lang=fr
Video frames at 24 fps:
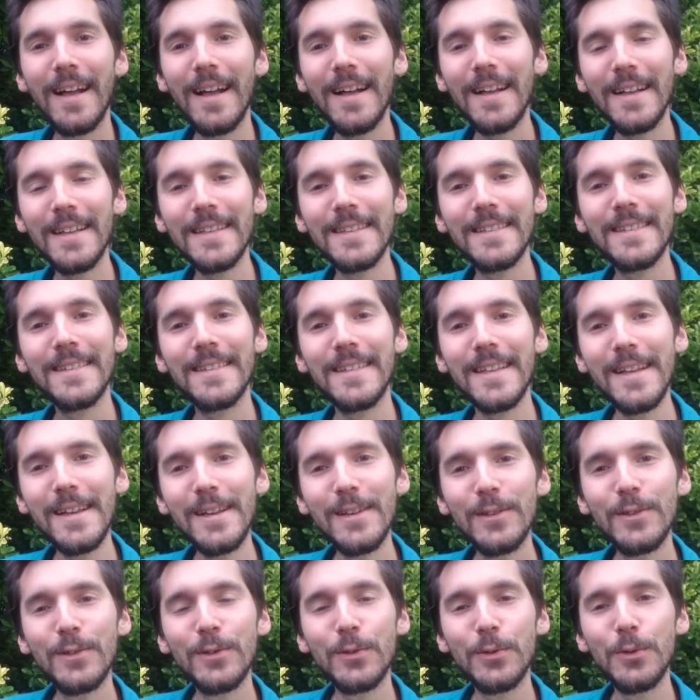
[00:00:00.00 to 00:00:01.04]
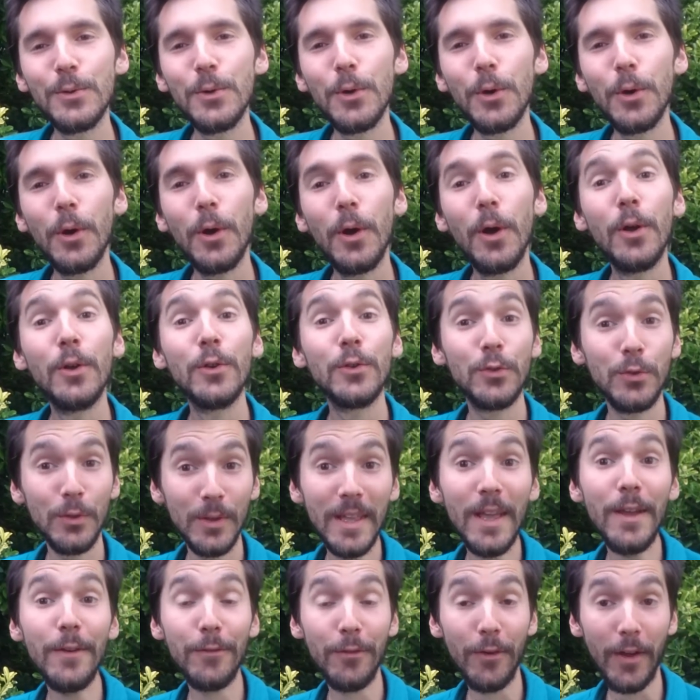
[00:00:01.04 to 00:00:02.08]
à celle sur ce
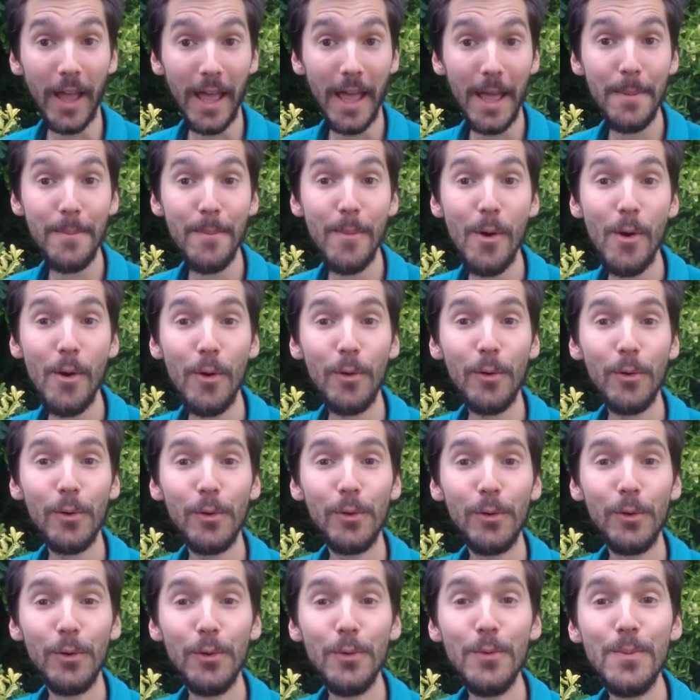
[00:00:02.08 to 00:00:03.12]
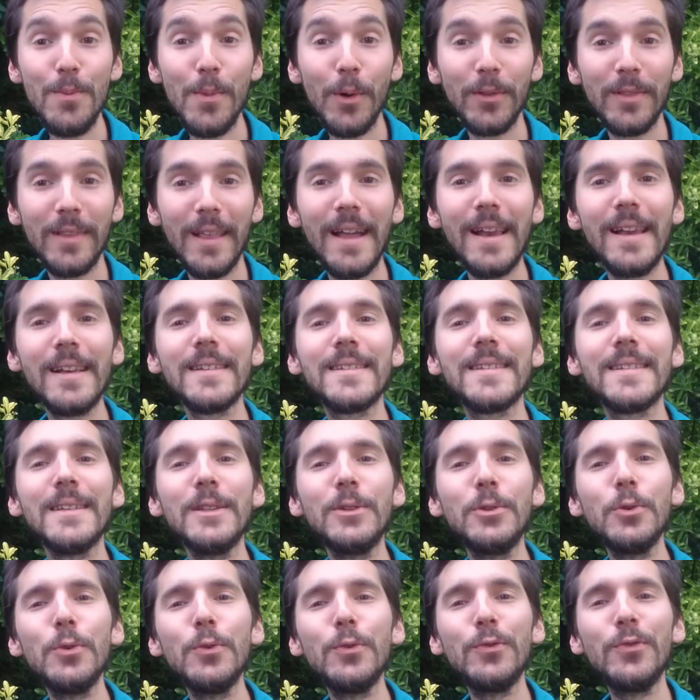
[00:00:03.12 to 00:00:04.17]
qu'est vraiment le mental,
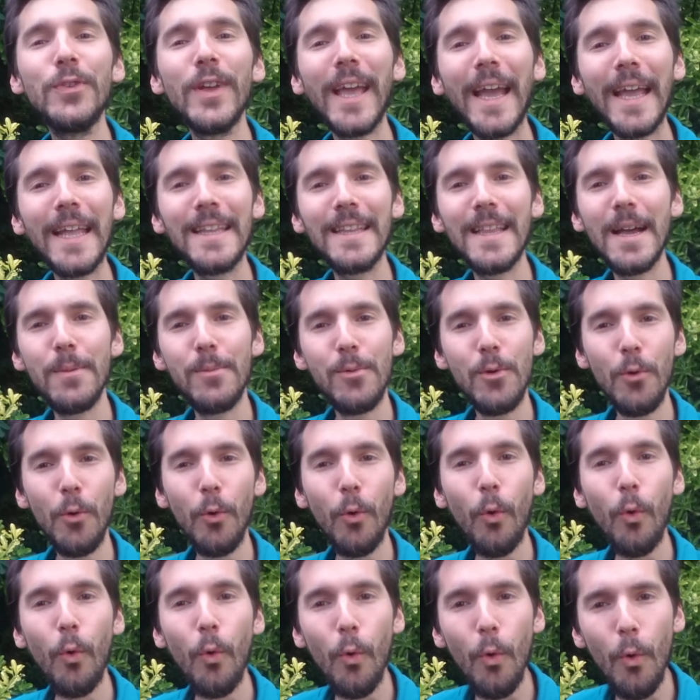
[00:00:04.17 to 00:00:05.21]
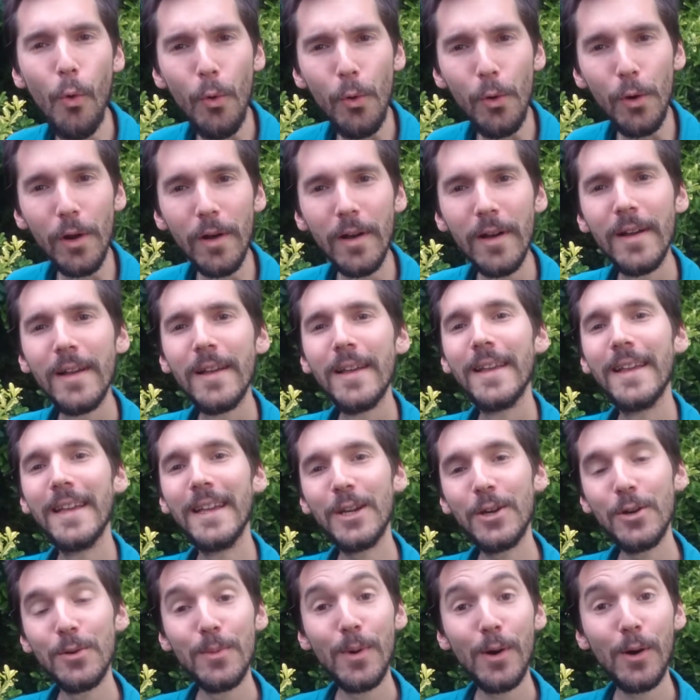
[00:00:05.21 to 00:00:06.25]
ses deux véritables rôles
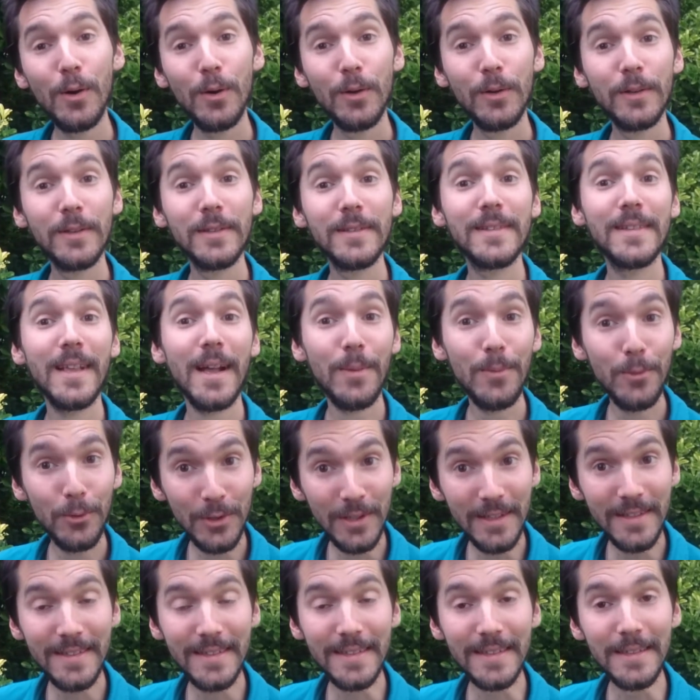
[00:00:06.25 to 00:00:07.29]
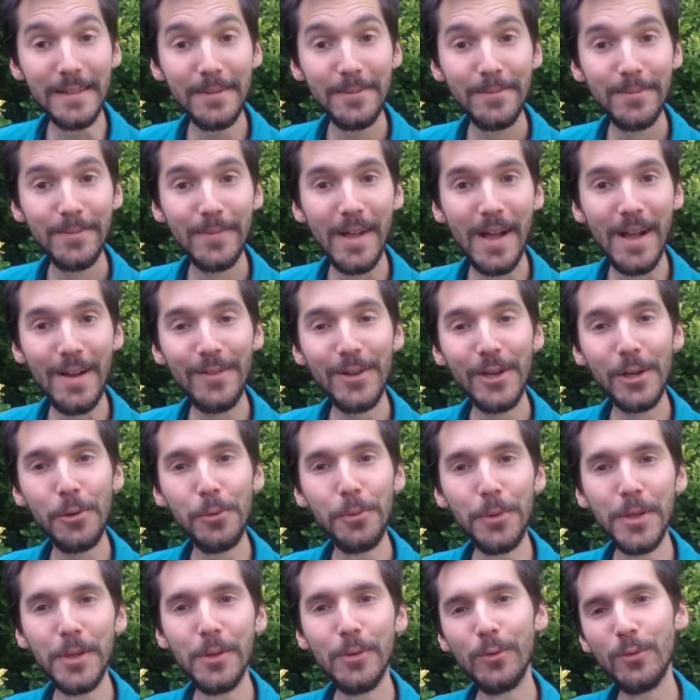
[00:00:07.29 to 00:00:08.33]
et comment s'harmoniser
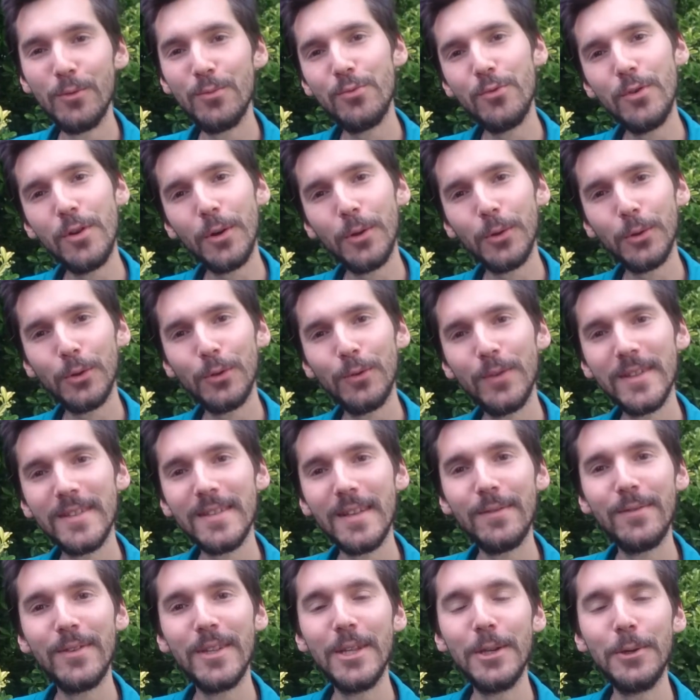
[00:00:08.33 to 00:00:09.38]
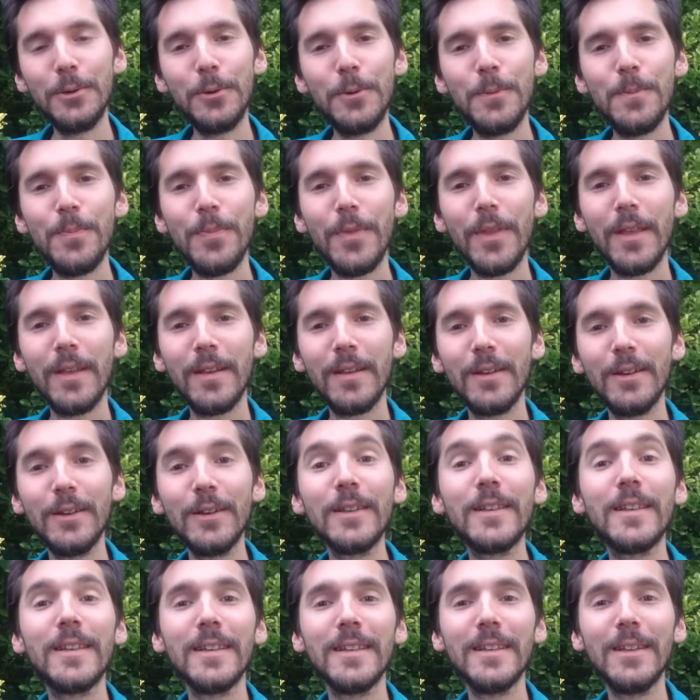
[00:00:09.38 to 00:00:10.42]
avec lui. vous pouvez retrouver cette vidéo
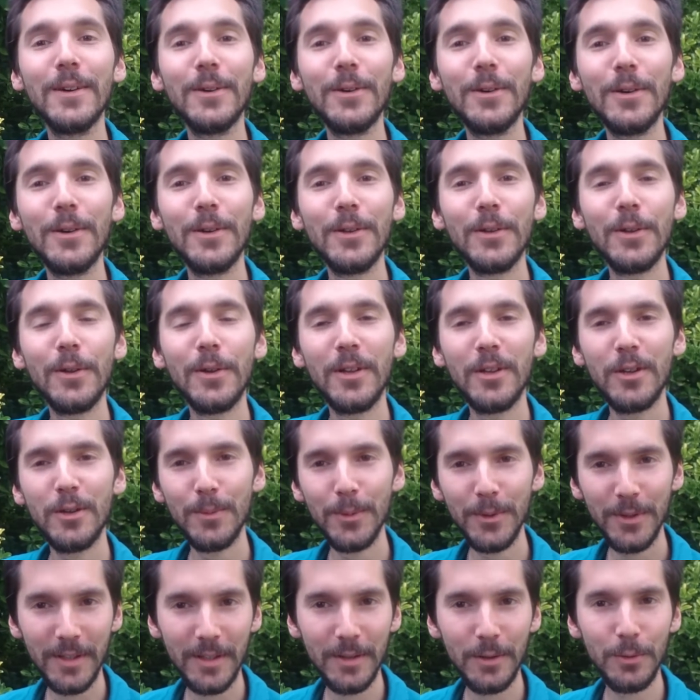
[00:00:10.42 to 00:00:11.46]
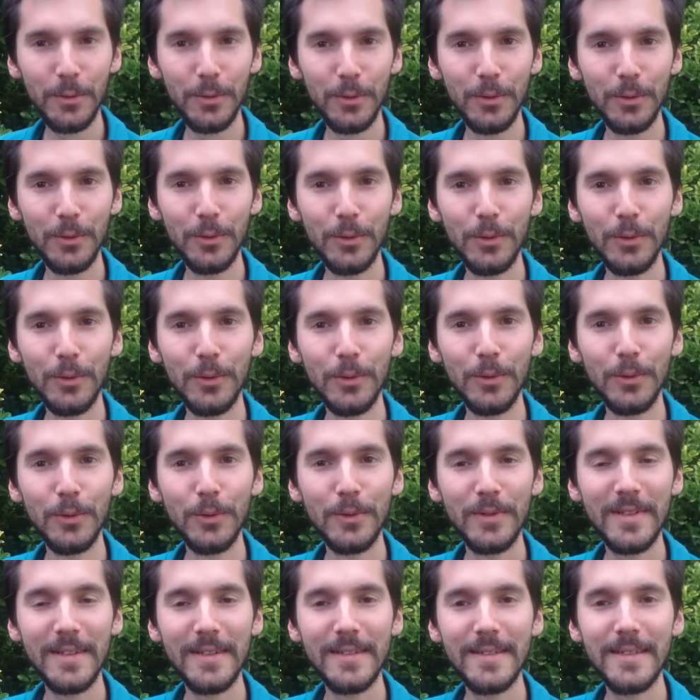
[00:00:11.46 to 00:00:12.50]
euh, qui est dans, les commentaires
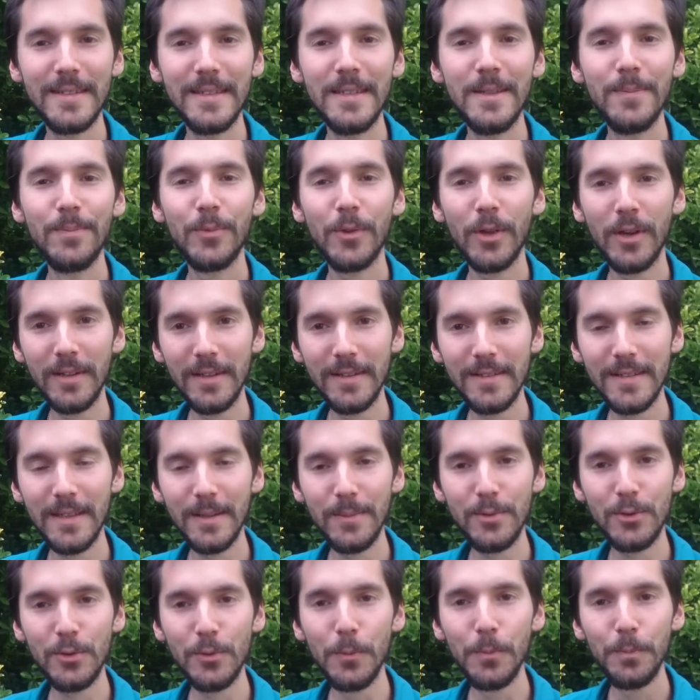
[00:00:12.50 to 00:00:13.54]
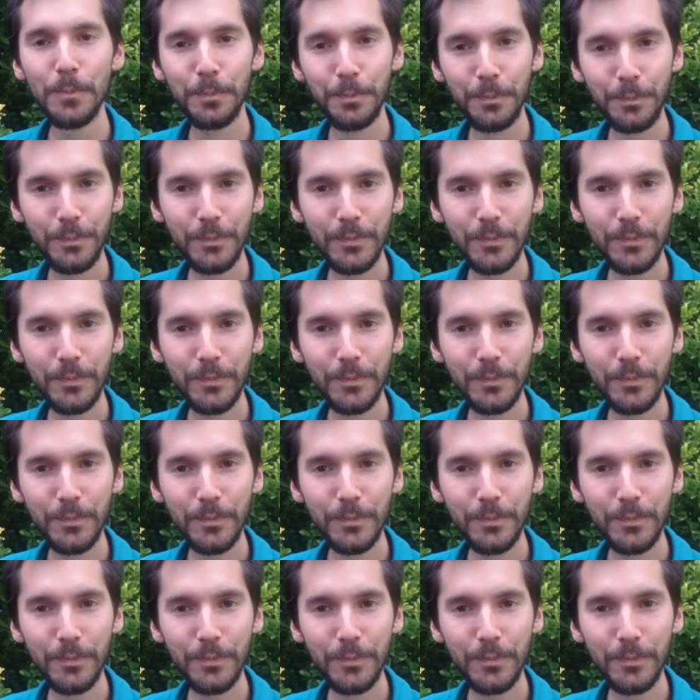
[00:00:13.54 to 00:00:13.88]
de celle-ci, dans la description,